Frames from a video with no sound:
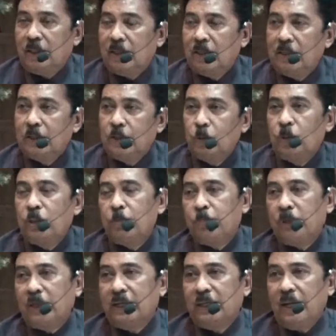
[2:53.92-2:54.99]
itu di
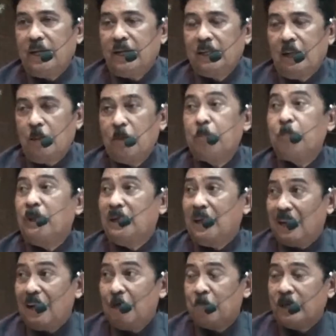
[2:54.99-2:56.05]
pengadilan agama
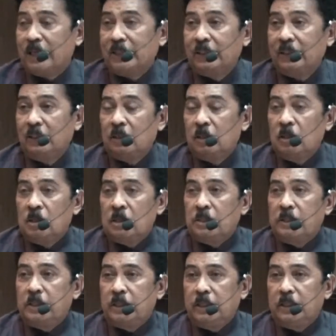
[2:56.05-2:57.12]
pengalaman
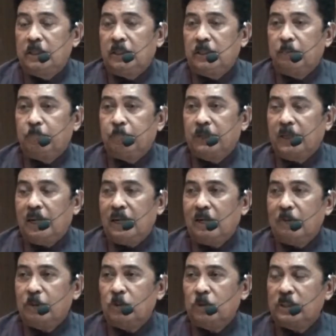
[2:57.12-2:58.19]
di pengadilan
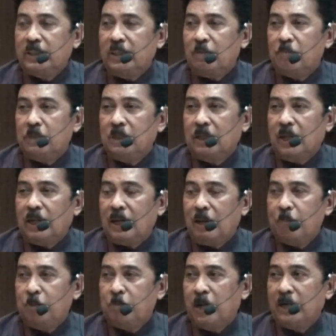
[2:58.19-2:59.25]
agama itu kita
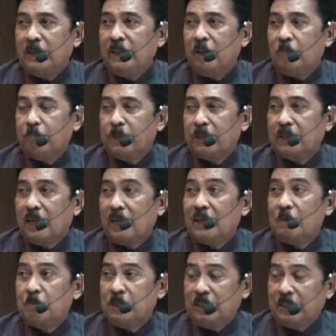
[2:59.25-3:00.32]
mengalami banyak perkara
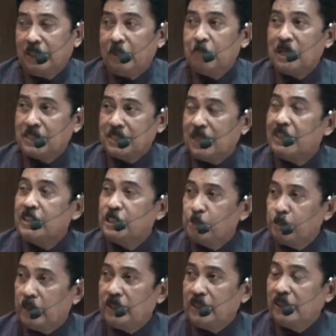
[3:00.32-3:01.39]
mengenai masalah
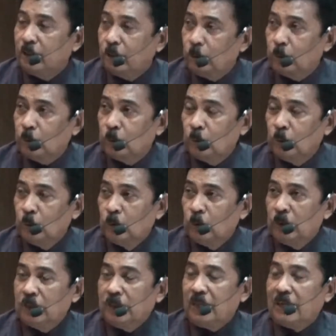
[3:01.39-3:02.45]
dispen itu
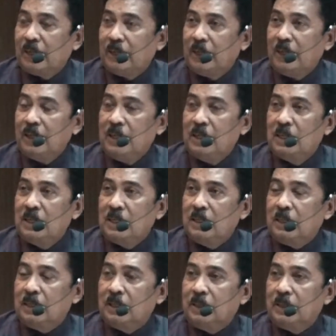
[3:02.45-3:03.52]
karena
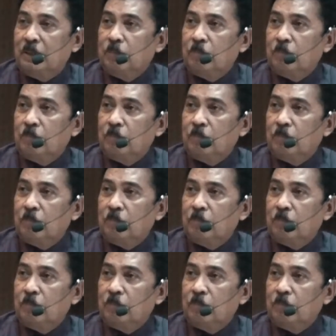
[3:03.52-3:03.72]
e,